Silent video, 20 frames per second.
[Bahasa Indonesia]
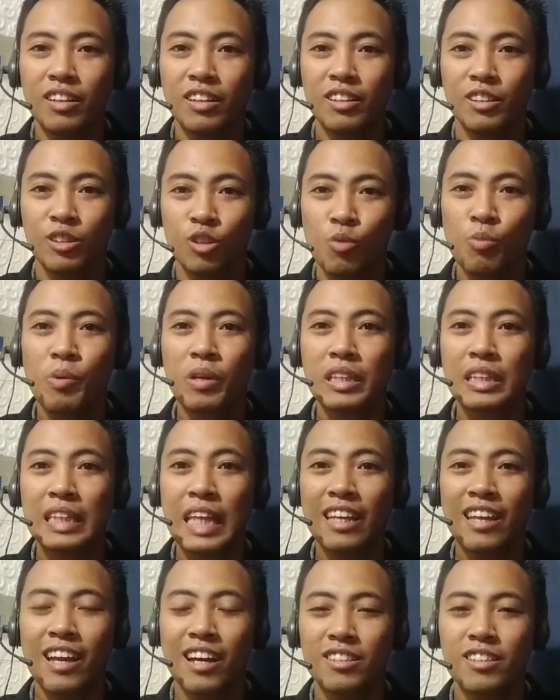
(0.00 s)
Itu
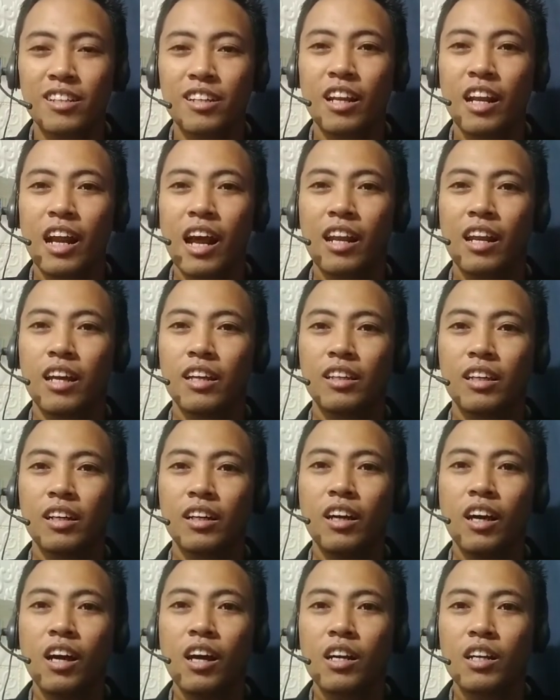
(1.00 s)
pertanyaan sederhananya.
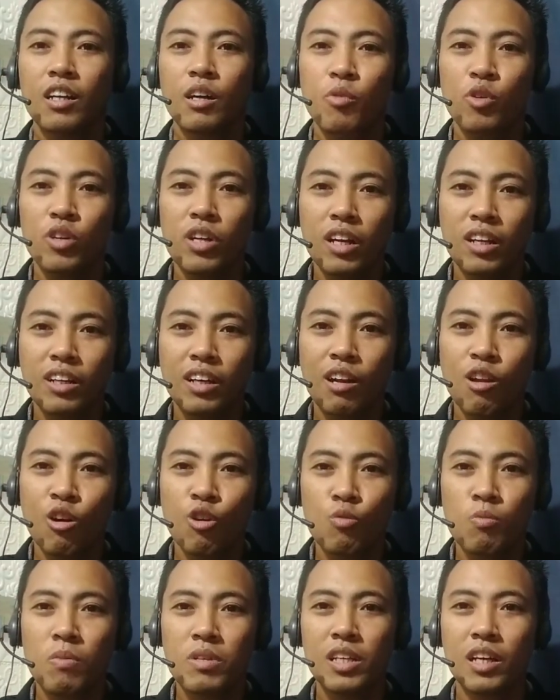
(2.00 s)
Kemudian kalau
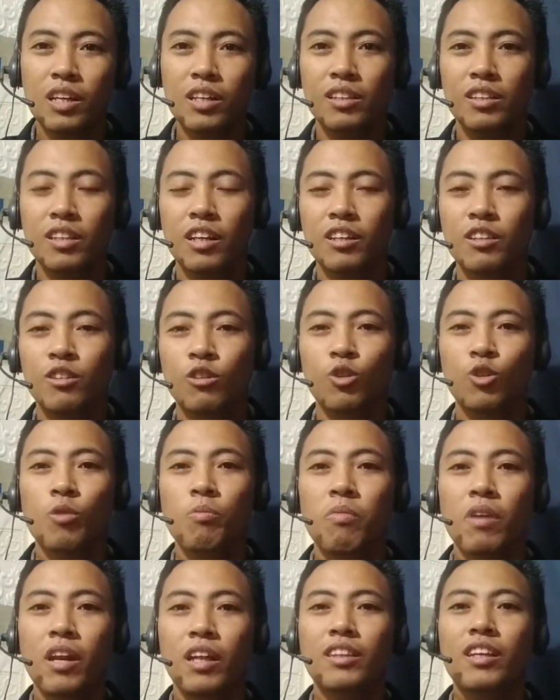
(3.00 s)
rumah sakitnya ditutup,
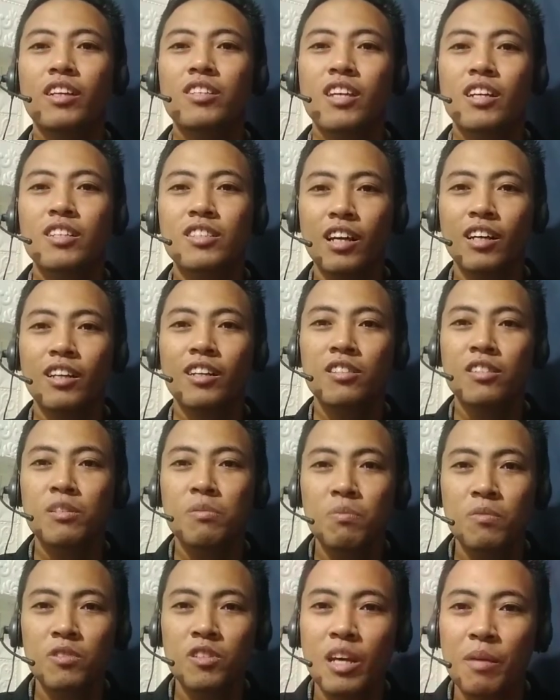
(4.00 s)
lantas yang sakit
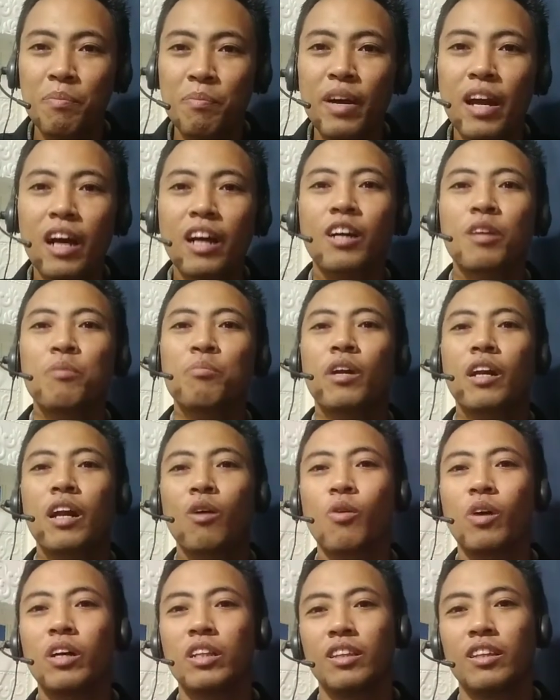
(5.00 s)
siapa yang akan
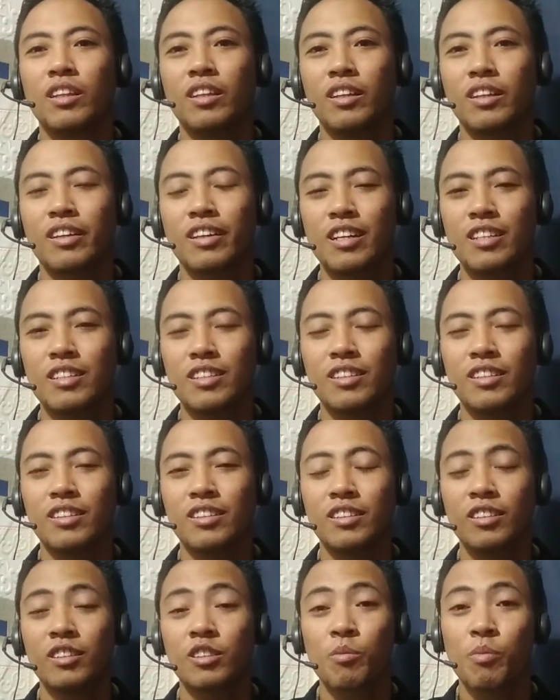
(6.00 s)
merawat? Kan
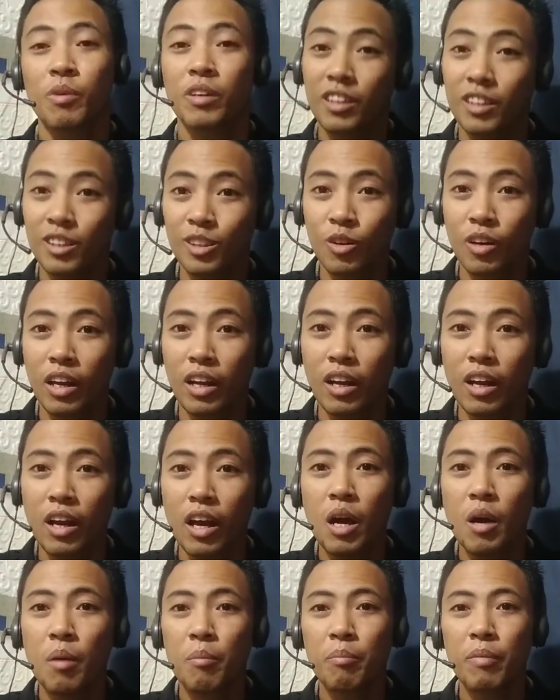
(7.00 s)
seperti itu kan.
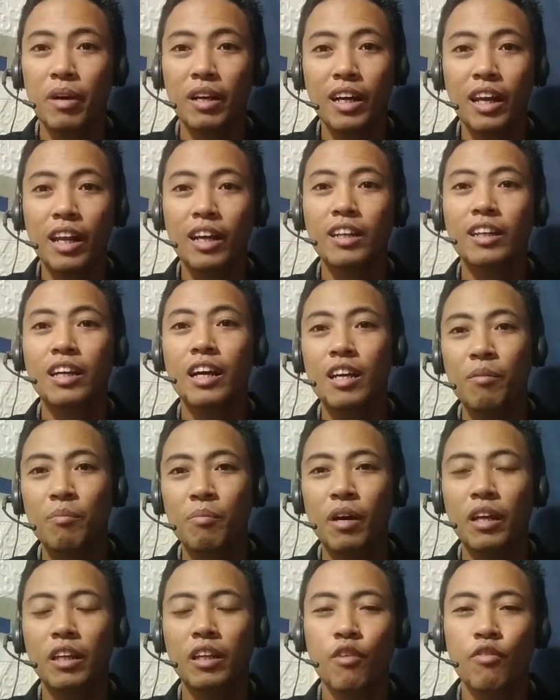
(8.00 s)
Maka langkah yang
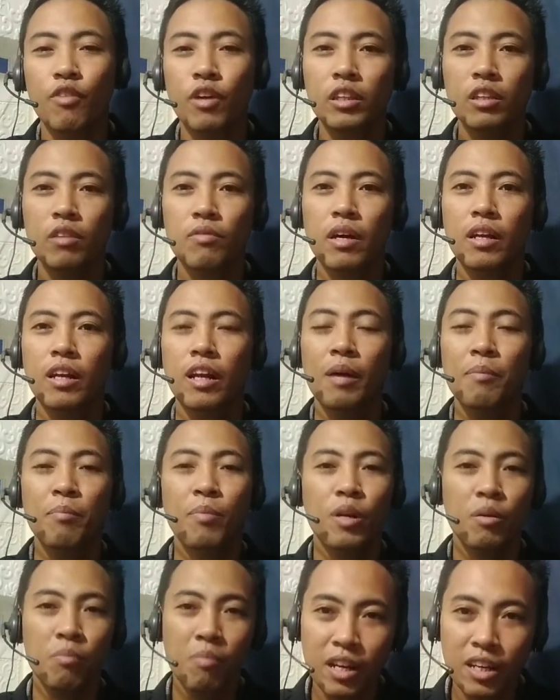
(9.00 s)
paling efektif adalah
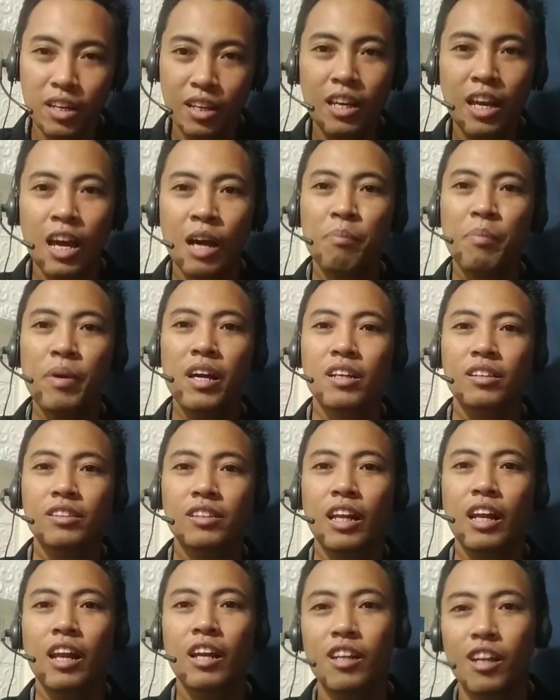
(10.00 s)
perbaiki apa yang
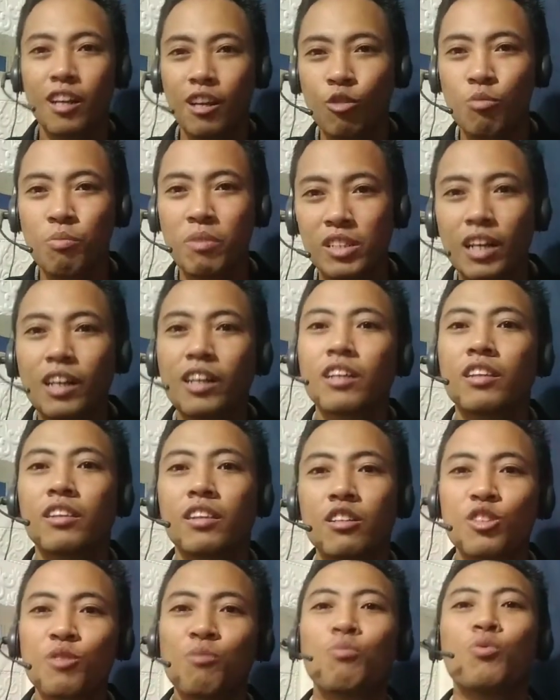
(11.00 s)
salah dari rumah sakit
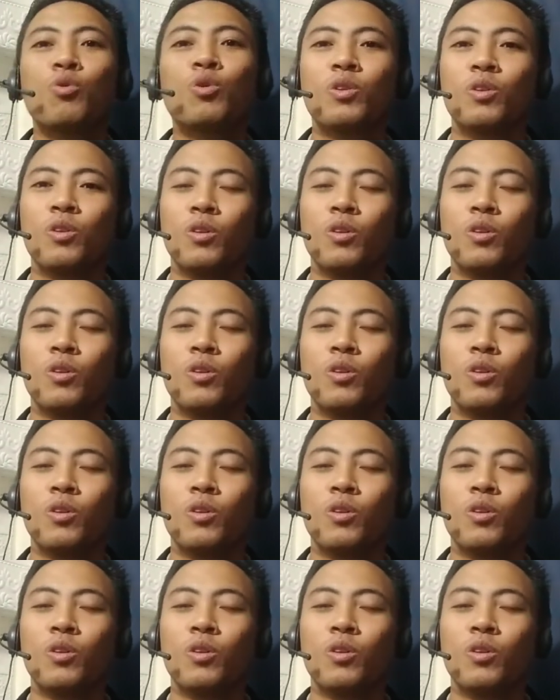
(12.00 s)
tersebut.